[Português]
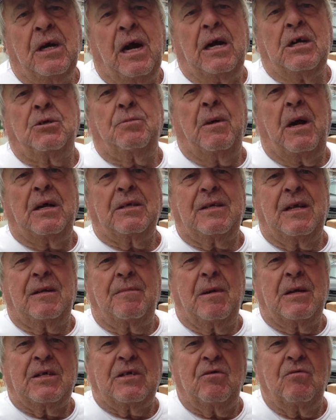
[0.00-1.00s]
As, as
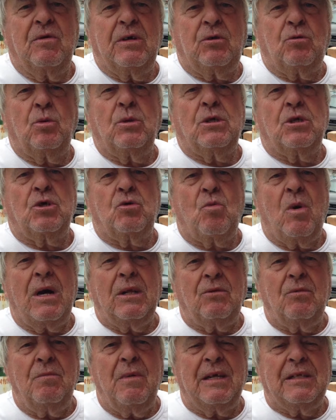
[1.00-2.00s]
armações, todas
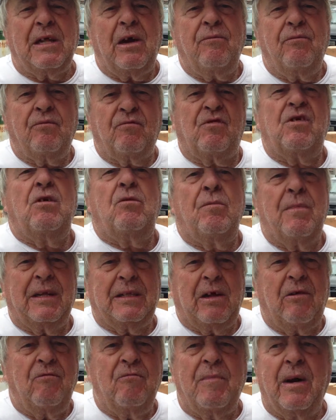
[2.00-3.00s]
quatro, matavam, cinco
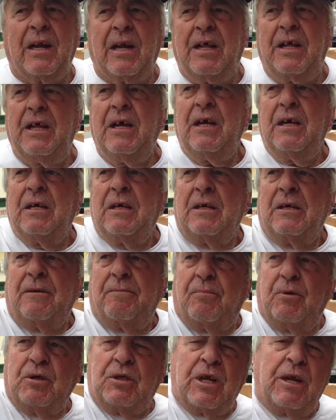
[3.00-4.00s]
matavam baleia
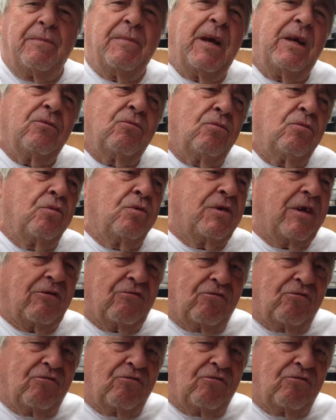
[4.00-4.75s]
por intermédio dos